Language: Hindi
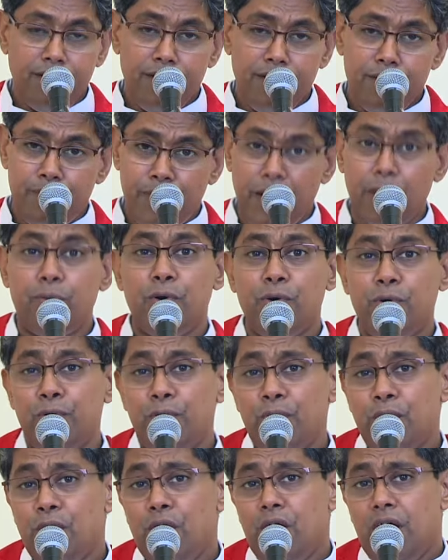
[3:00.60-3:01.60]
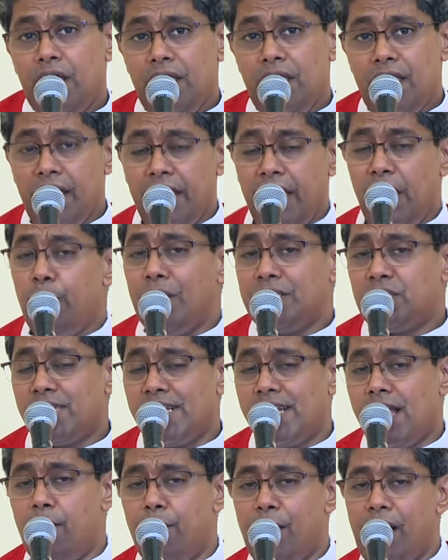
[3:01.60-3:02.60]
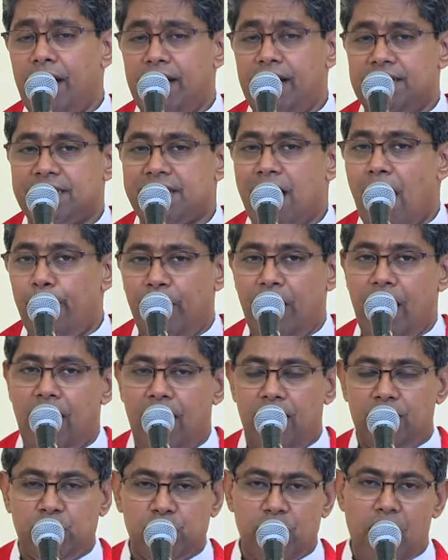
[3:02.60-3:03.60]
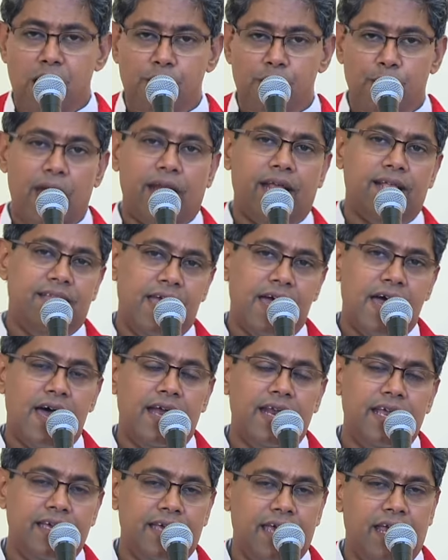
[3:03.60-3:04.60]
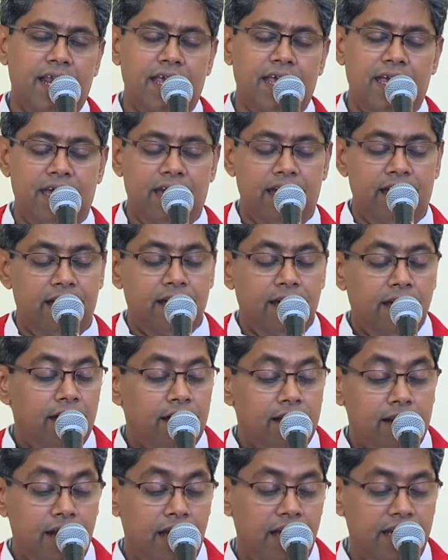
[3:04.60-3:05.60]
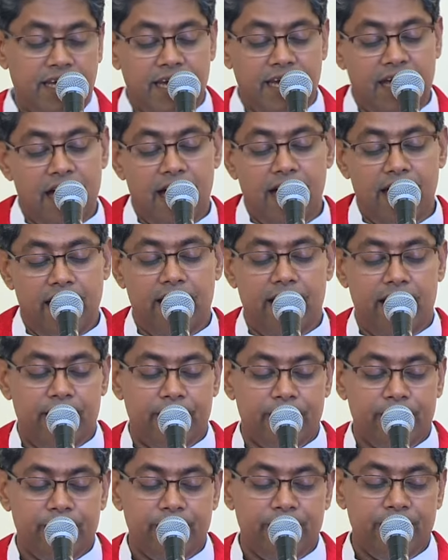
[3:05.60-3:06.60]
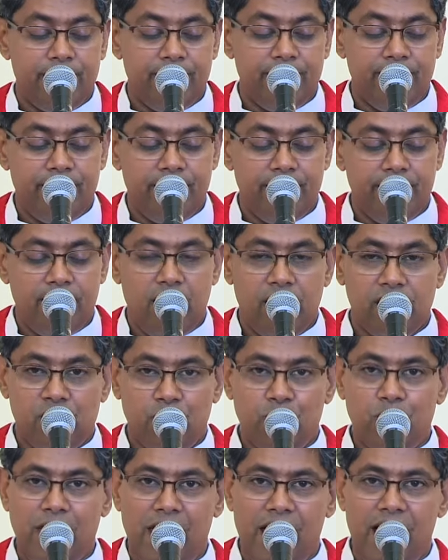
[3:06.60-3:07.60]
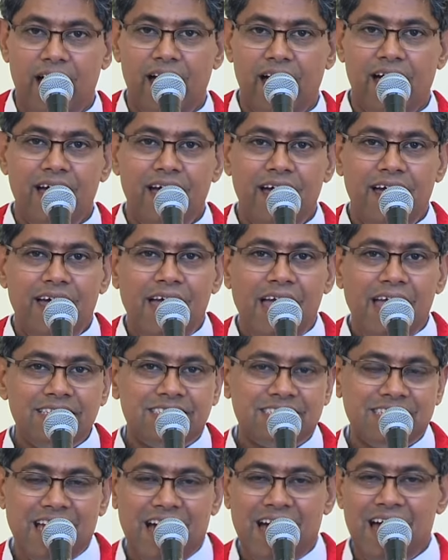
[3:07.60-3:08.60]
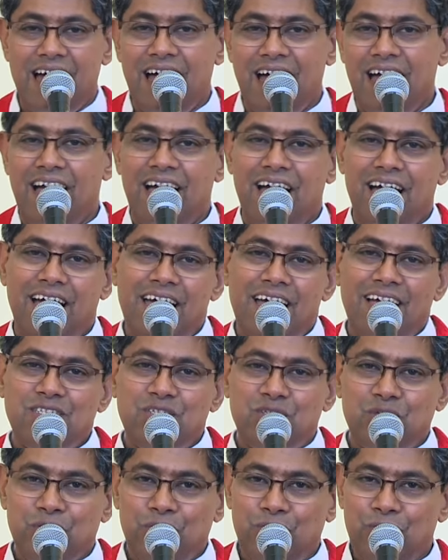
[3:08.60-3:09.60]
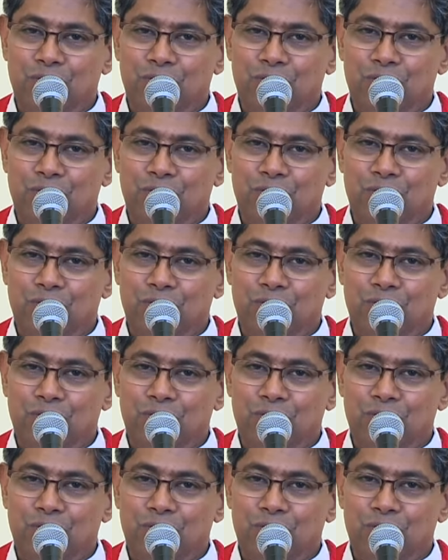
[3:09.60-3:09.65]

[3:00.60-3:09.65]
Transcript: प्रभु यही वचन हमारे सामने आज हमारे ध्यान के लिए लेके आए हैं तो क्या इसका जो